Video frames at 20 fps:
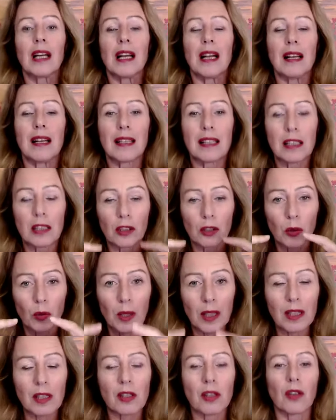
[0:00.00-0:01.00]
le
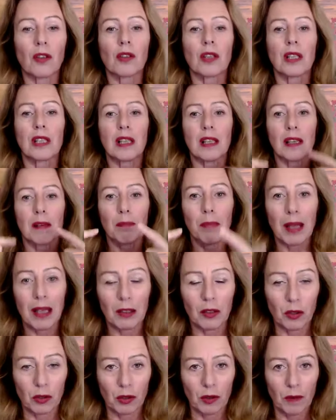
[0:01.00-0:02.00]
situazioni si
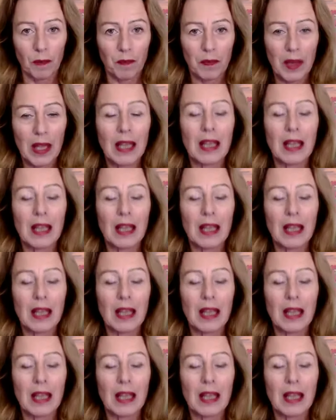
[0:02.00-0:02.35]
ripetono,